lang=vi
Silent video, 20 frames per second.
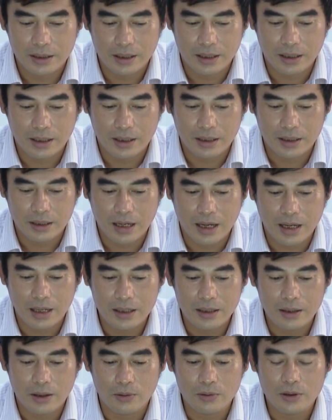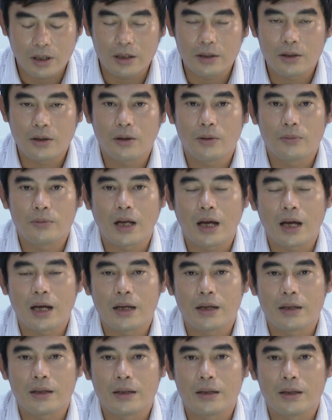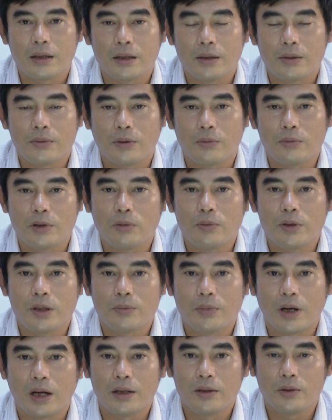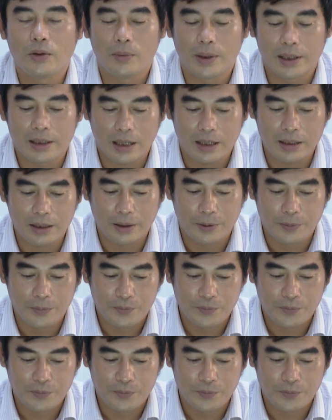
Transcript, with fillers: à, để hỗ trợ cho công tác ờ, phòng chống dịch bệnh của bản thân.